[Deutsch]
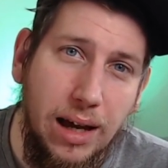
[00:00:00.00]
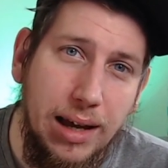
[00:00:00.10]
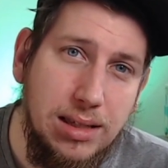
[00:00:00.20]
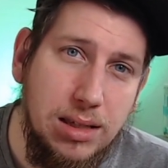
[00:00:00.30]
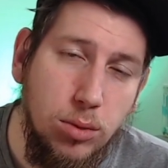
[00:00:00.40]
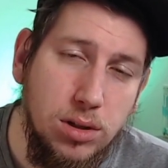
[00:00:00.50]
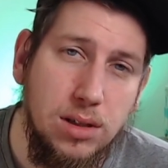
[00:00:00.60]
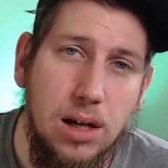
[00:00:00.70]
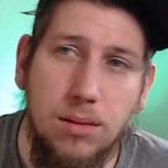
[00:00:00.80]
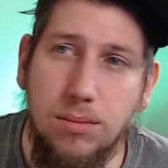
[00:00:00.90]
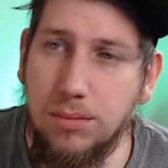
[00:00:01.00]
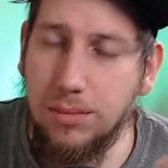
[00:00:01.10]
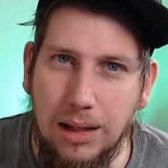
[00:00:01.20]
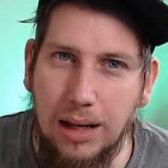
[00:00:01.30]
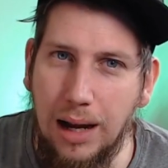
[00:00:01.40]
3 XC-Monster,
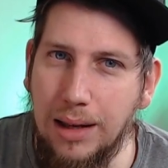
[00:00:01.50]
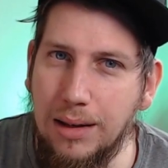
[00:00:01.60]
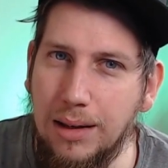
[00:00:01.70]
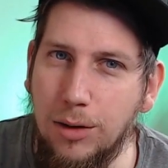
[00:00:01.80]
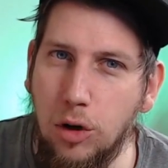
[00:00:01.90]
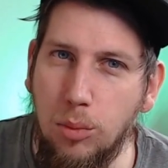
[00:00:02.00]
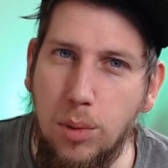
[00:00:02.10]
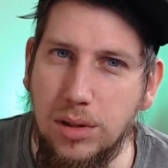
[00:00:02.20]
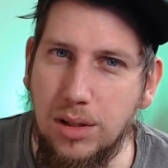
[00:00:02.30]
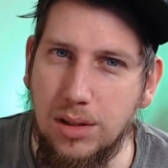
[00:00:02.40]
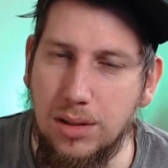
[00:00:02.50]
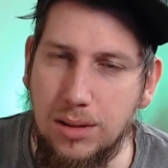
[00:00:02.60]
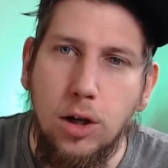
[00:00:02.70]
kein Nummermonster sind.